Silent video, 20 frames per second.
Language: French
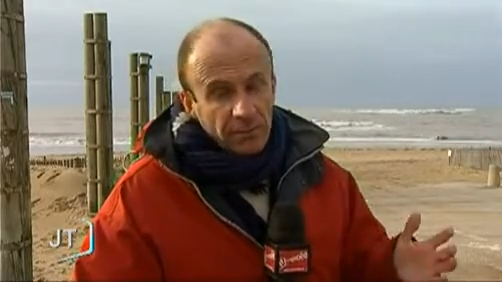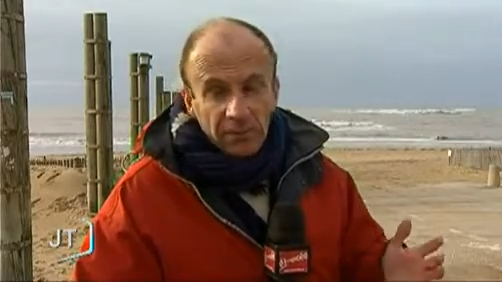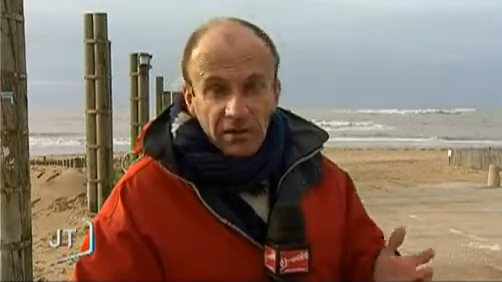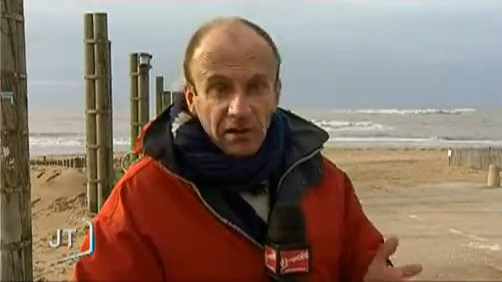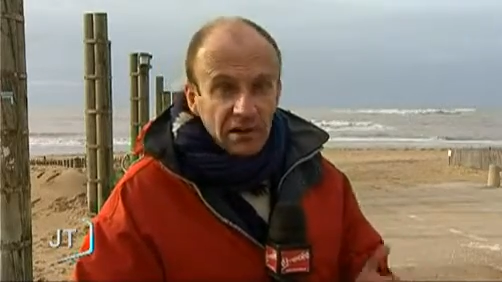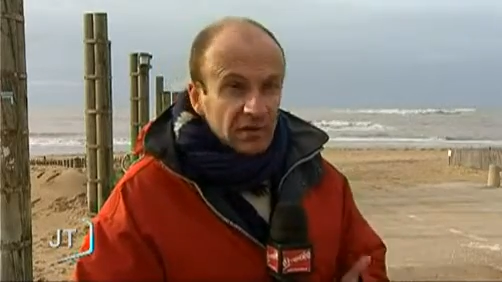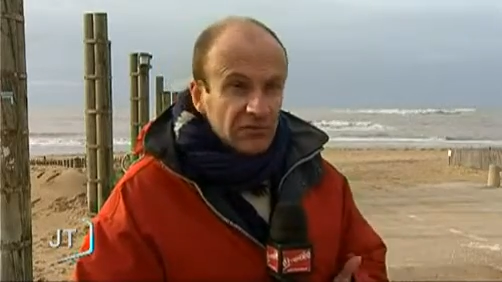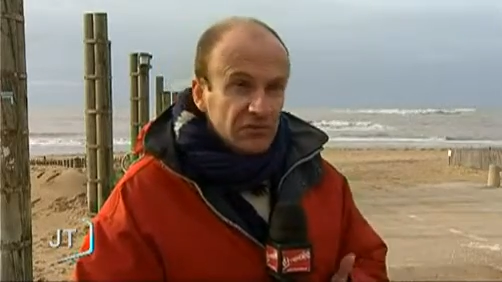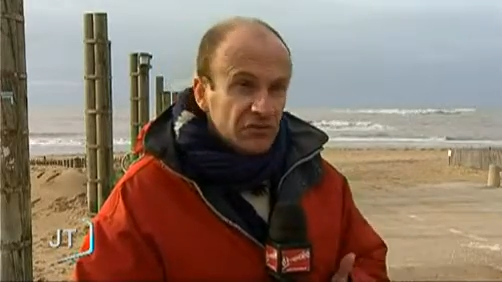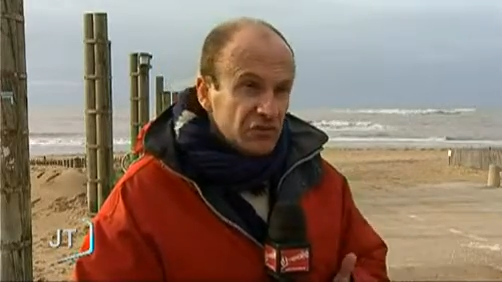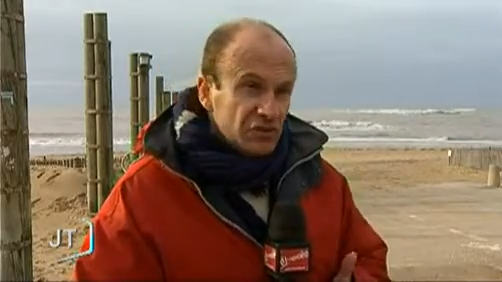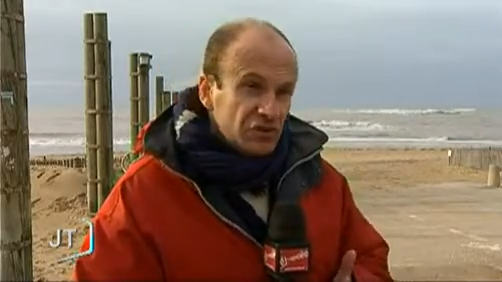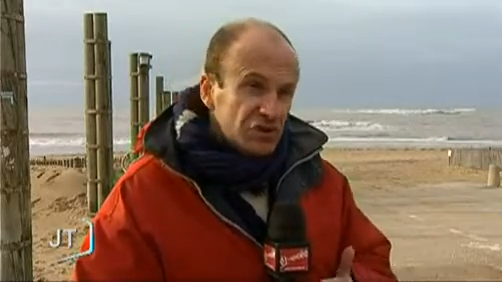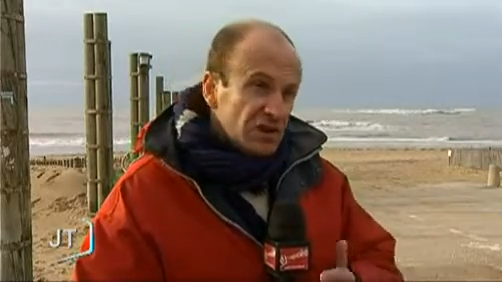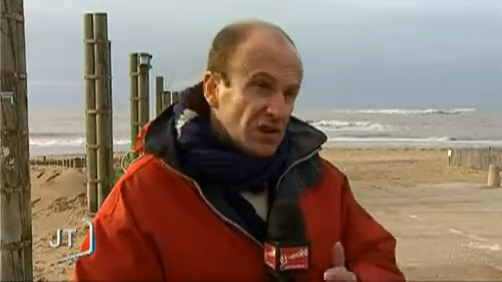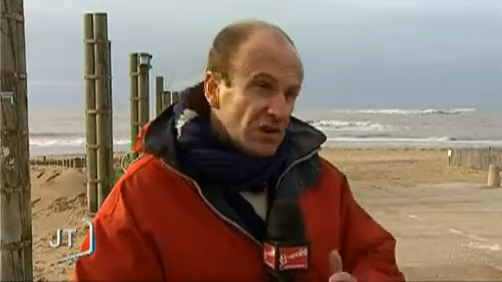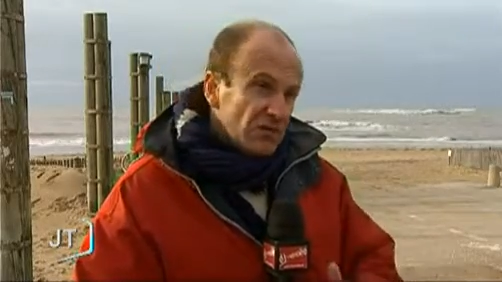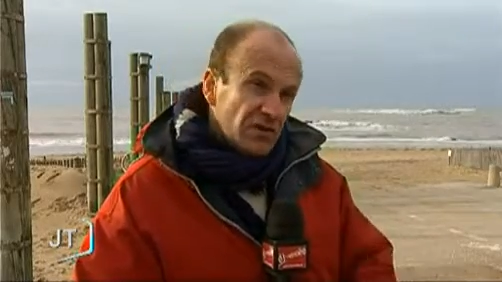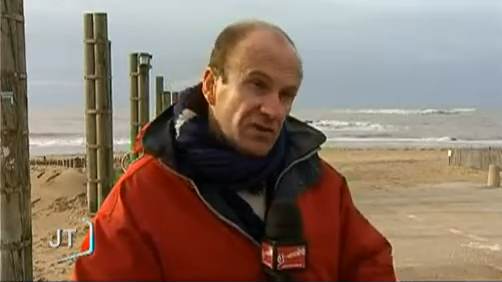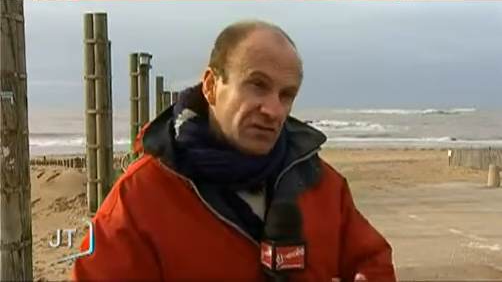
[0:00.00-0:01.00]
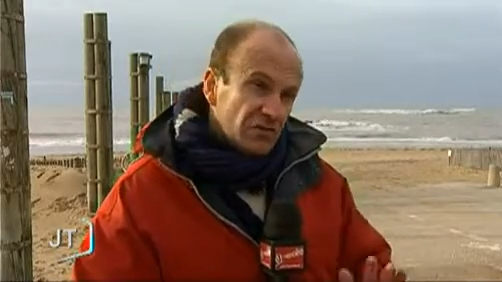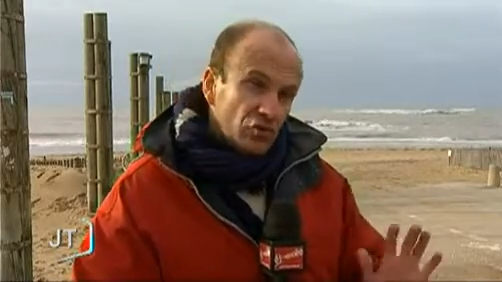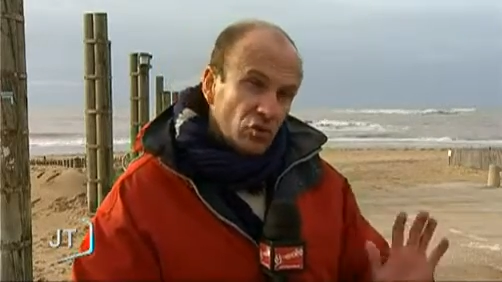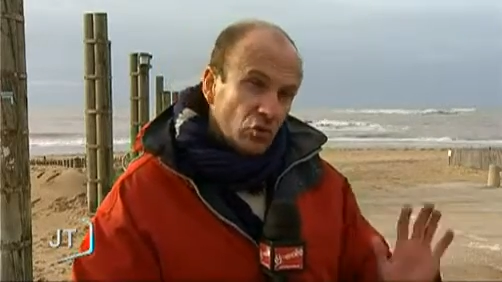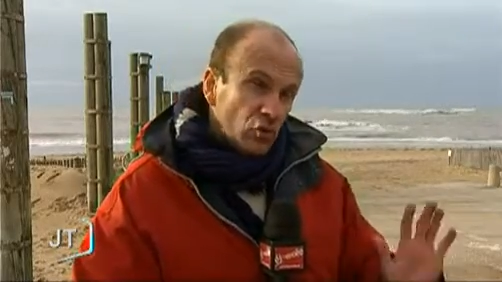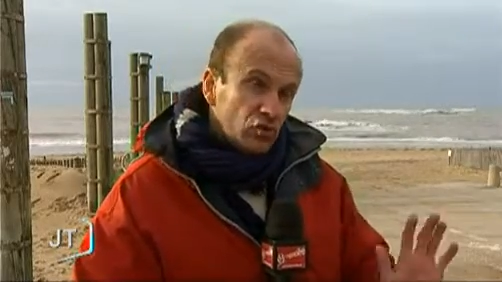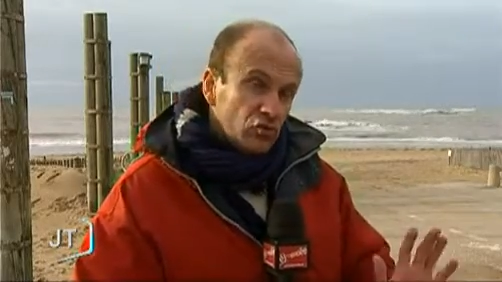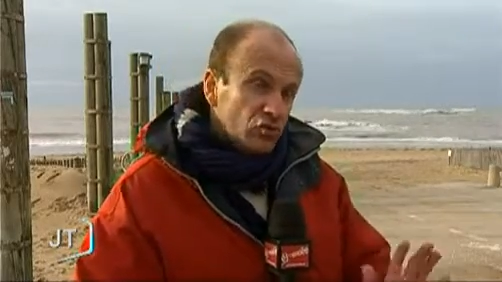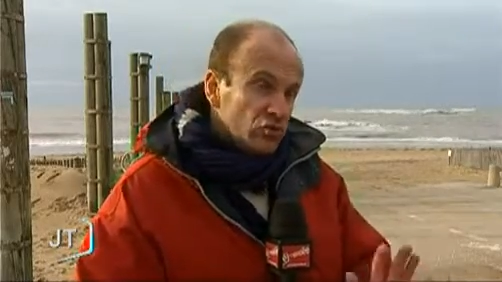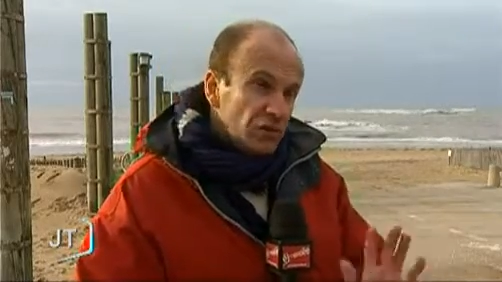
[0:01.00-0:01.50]
mais la vigie, elle va
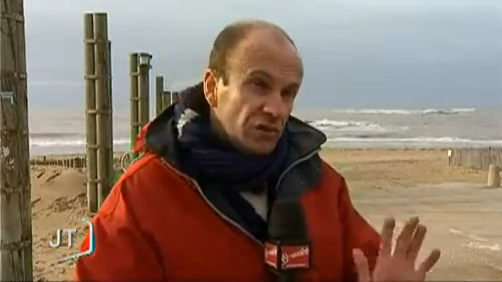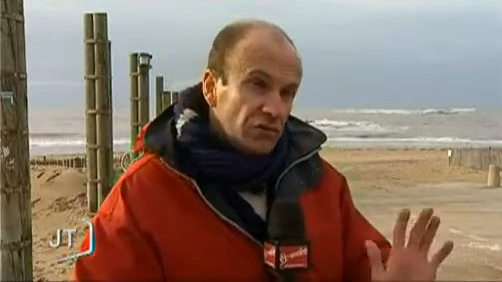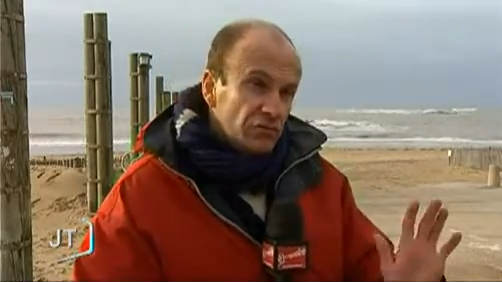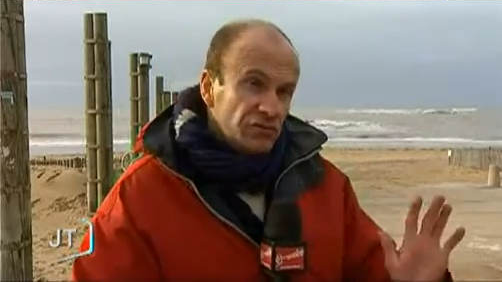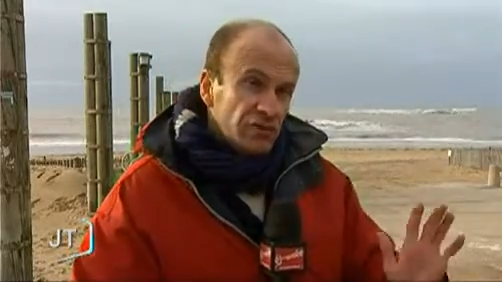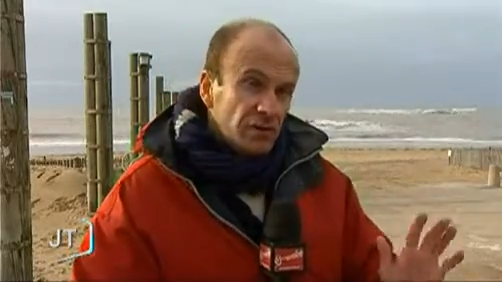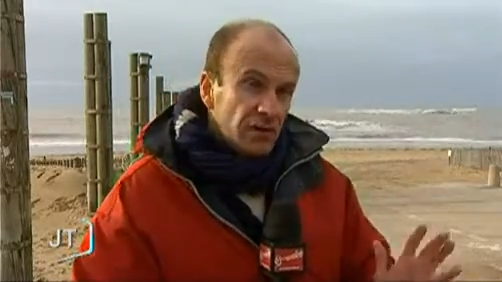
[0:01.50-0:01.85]
se reculer du